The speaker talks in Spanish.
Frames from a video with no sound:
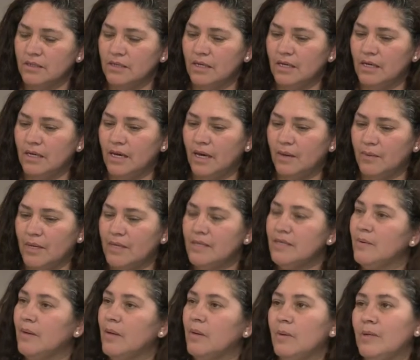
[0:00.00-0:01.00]
eh, habían
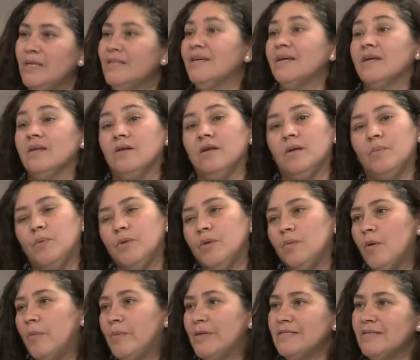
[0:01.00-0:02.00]
llevado boletas que no las
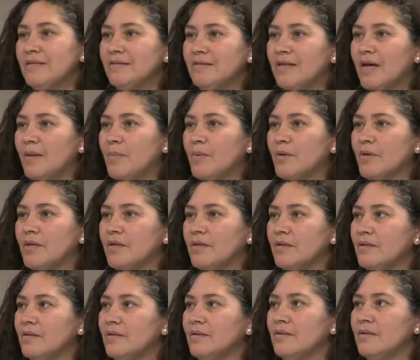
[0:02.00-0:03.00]
pudimos presentar porque
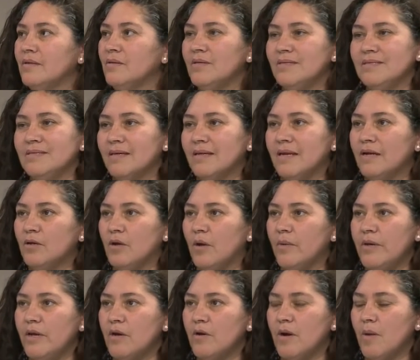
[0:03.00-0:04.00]
ni siquiera nos
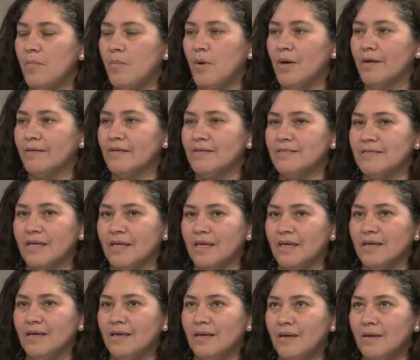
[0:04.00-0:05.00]
abrieron la puerta, así
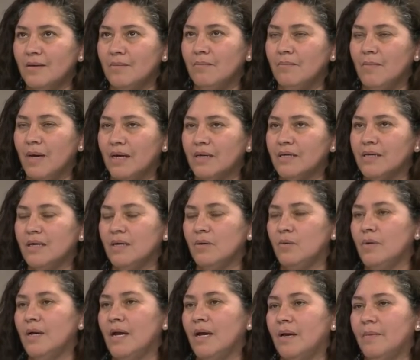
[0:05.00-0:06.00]
que más que
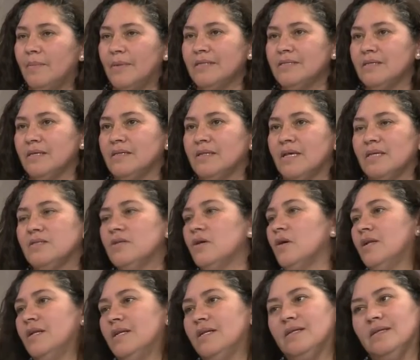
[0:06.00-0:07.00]
una
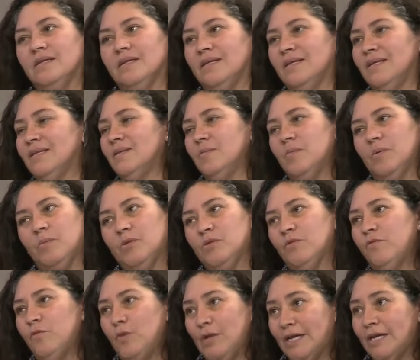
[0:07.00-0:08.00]
presentación, en, este momento
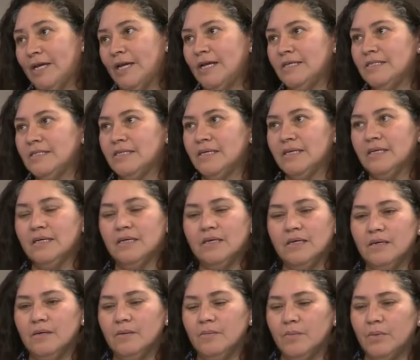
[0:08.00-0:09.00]
fue un escrache,
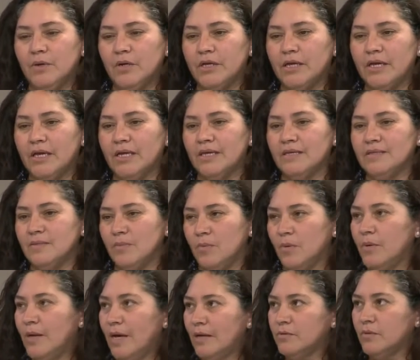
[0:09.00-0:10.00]
porque
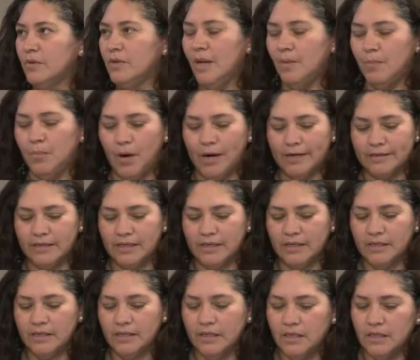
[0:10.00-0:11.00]
hicimos un acto en la puerta
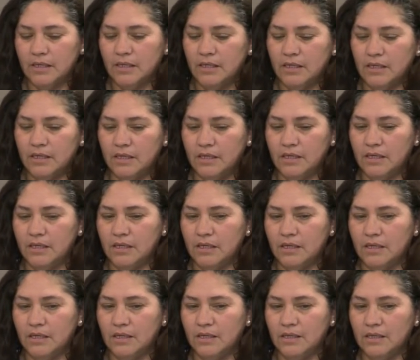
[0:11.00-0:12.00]

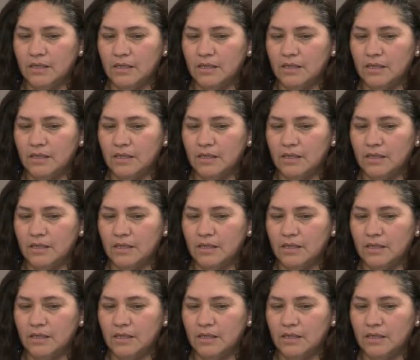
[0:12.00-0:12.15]
y